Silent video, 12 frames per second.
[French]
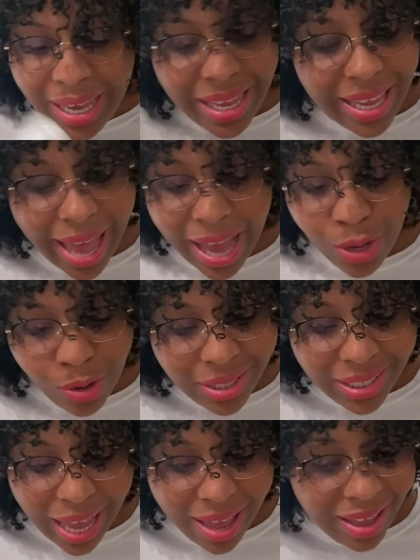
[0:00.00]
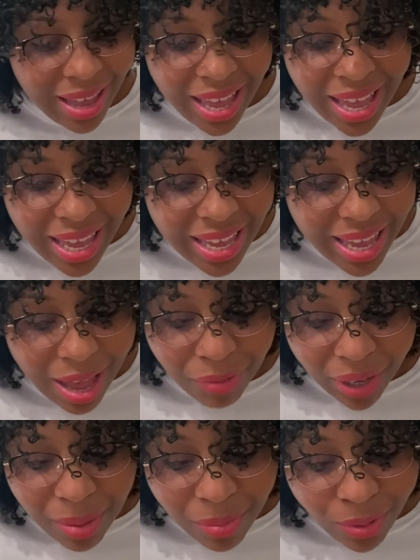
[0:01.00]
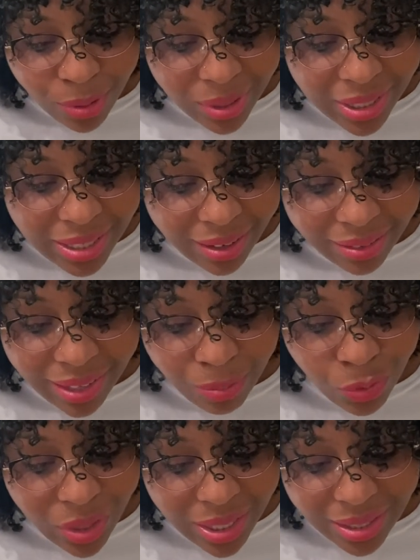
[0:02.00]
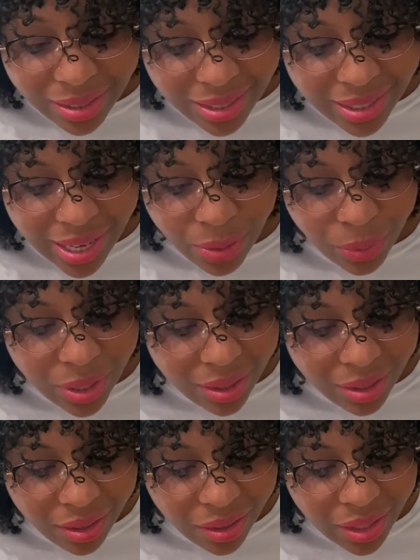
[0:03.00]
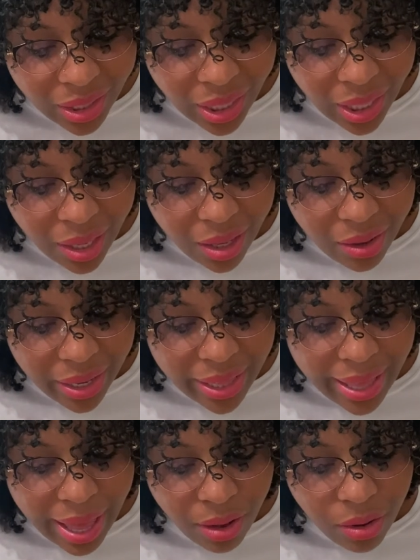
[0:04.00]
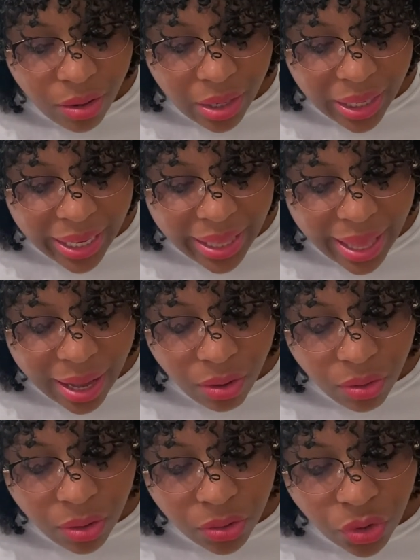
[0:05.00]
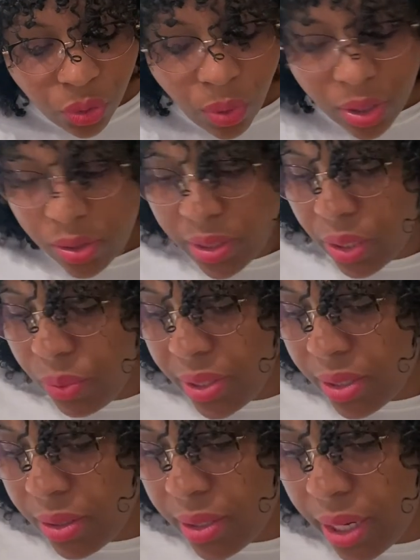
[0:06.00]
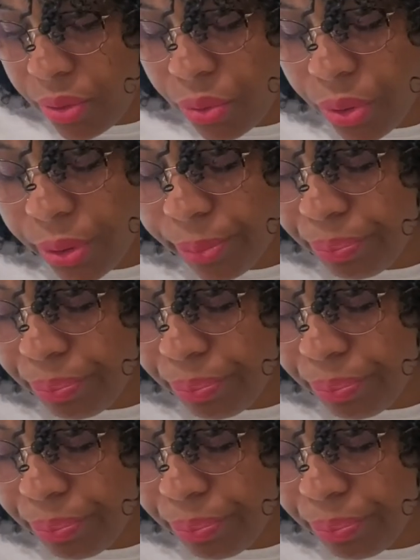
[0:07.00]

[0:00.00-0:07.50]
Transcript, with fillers: il y a que ça. Il y a vraiment que ça en termes de l'essentiel. Oui, euh, euh, l'inalol, je crois que c'est l'essentiel de euh,